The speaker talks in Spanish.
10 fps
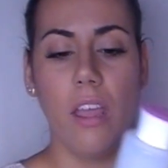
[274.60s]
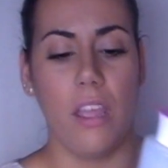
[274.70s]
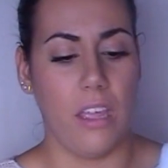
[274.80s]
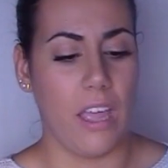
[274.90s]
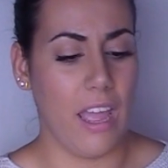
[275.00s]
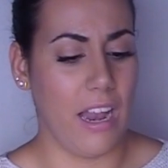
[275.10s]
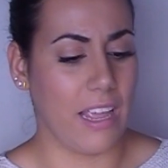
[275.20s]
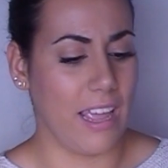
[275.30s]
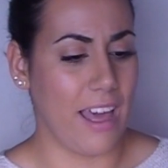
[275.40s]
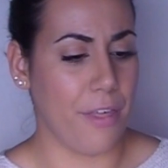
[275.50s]
y es el
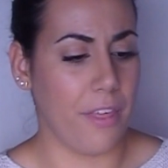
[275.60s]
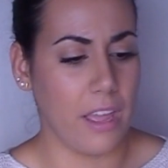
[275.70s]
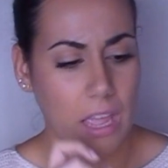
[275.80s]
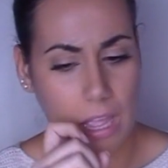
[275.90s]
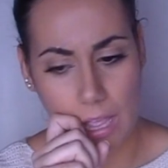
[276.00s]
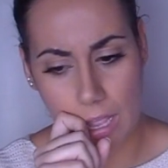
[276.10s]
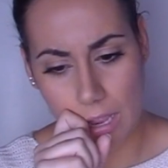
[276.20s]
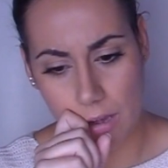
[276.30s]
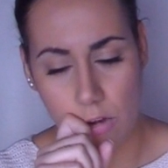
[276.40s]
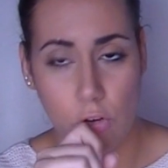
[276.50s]
que hace que